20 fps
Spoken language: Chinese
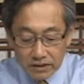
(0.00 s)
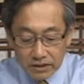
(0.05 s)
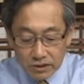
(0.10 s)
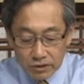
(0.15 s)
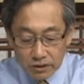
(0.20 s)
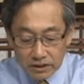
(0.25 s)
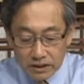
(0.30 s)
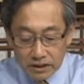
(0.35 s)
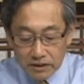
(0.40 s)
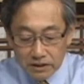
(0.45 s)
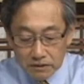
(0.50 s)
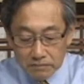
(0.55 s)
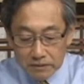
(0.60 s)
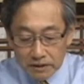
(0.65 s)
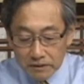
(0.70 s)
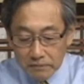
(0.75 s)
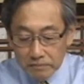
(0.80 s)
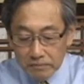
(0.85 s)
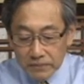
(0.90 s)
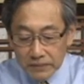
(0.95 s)
所以弟兄姐
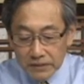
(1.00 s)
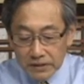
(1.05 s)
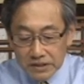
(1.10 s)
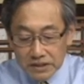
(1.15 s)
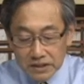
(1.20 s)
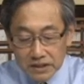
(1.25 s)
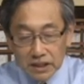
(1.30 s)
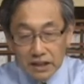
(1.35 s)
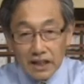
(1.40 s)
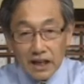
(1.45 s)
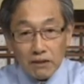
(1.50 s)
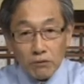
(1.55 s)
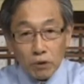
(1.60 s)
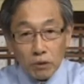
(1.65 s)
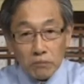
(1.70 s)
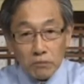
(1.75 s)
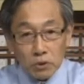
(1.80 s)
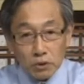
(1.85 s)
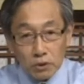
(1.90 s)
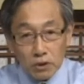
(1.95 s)
妹，这样我
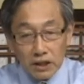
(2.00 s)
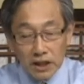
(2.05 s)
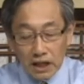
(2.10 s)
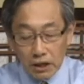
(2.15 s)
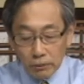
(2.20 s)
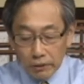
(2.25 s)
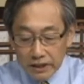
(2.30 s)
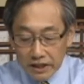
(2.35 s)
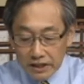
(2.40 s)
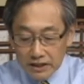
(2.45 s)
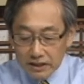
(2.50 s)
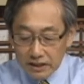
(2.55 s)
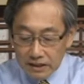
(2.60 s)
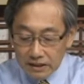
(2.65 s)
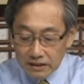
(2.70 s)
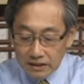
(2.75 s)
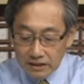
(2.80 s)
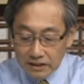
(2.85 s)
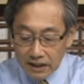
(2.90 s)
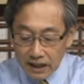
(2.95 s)
们如何来回应
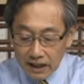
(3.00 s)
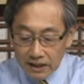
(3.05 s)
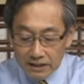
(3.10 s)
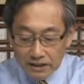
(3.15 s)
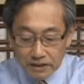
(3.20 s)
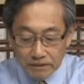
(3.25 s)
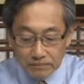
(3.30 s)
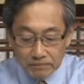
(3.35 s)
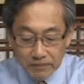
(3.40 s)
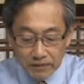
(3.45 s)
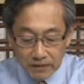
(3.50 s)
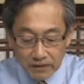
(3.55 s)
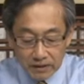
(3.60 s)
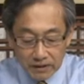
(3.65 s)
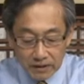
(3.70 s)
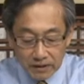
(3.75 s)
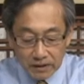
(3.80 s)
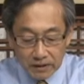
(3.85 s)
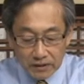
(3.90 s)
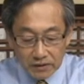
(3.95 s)
神的爱呢？
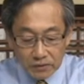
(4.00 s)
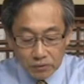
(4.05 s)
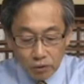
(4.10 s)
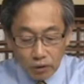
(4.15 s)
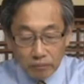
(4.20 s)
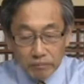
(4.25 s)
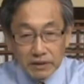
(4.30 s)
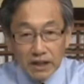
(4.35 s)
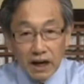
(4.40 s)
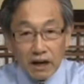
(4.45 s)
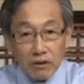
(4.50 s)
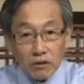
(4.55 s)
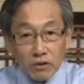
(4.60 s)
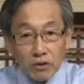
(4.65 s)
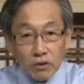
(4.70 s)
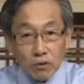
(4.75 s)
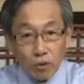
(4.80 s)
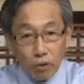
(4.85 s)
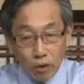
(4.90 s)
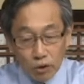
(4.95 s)
我们要
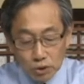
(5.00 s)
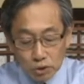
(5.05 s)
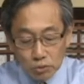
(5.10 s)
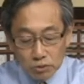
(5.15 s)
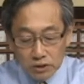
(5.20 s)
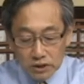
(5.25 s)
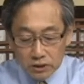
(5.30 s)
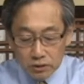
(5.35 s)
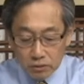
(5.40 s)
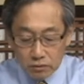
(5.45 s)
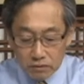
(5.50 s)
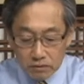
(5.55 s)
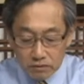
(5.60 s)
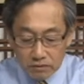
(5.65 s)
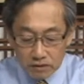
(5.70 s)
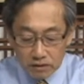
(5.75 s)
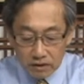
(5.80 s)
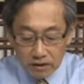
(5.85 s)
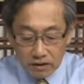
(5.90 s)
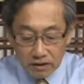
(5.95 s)
活出基督。
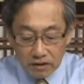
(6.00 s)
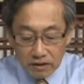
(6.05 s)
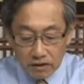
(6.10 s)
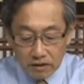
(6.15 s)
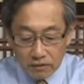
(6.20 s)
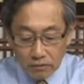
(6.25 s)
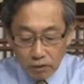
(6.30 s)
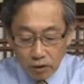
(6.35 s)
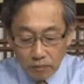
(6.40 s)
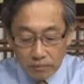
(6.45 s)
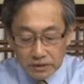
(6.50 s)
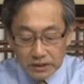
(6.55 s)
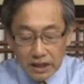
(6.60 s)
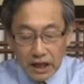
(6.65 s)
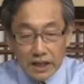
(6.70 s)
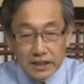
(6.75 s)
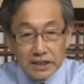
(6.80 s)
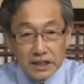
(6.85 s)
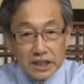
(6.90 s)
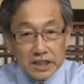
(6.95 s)
我们
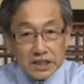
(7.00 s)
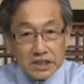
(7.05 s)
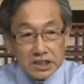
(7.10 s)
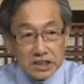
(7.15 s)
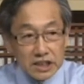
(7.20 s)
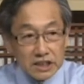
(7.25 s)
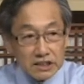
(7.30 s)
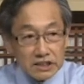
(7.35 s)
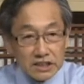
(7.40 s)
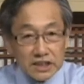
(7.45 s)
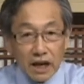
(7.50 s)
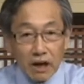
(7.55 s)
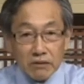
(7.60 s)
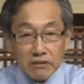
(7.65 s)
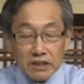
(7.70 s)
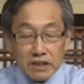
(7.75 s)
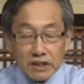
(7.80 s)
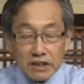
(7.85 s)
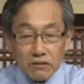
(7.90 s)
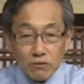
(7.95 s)
在这个新造
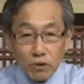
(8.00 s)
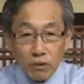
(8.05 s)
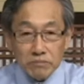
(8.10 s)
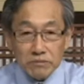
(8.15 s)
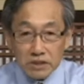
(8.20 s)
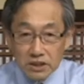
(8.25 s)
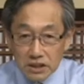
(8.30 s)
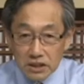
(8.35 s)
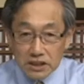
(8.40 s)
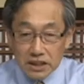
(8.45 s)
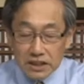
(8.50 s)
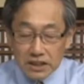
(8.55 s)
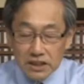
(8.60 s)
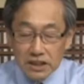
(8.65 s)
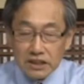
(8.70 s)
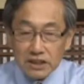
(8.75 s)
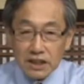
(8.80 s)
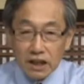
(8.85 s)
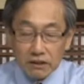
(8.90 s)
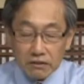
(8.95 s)
的，我们自己的
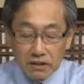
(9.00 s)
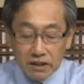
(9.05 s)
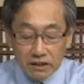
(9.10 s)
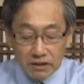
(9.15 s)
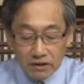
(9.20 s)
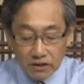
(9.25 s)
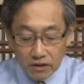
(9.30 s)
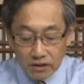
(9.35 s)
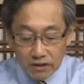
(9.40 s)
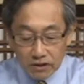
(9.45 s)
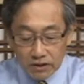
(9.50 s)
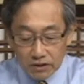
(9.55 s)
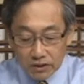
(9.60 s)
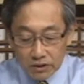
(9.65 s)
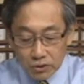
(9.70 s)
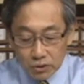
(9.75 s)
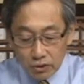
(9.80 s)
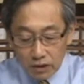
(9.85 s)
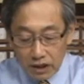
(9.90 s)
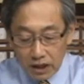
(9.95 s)
新造的，
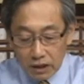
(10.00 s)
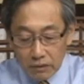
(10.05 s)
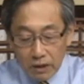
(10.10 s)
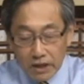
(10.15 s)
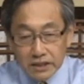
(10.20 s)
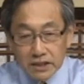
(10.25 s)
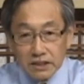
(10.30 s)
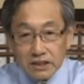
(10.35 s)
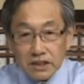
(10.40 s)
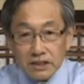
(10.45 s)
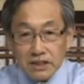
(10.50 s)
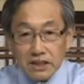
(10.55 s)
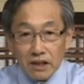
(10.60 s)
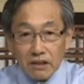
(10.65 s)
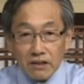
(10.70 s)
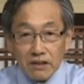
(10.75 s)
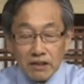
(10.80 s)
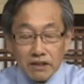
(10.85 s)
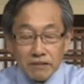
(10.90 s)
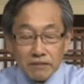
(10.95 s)
对另外一些新造
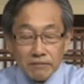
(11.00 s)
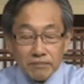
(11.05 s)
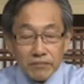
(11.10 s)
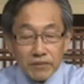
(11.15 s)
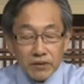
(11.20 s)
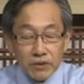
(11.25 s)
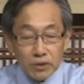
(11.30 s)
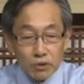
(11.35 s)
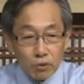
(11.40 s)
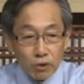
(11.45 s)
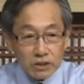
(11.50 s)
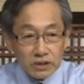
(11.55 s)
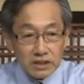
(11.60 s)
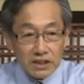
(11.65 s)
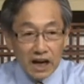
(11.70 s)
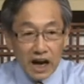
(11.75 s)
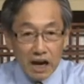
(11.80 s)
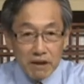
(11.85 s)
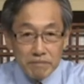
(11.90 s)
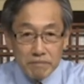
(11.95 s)
的人，或者是
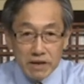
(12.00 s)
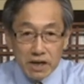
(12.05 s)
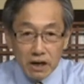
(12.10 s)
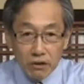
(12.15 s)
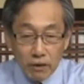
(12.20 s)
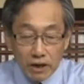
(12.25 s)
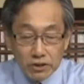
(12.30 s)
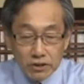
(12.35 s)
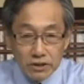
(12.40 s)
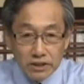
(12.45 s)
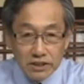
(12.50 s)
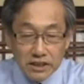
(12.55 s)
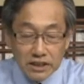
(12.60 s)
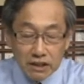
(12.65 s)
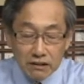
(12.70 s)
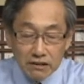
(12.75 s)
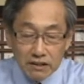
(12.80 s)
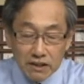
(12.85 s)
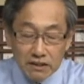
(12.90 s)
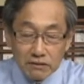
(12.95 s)
还没有完全新
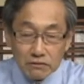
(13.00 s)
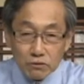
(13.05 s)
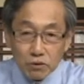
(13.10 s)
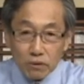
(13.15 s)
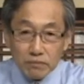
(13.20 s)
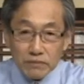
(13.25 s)
造的人，我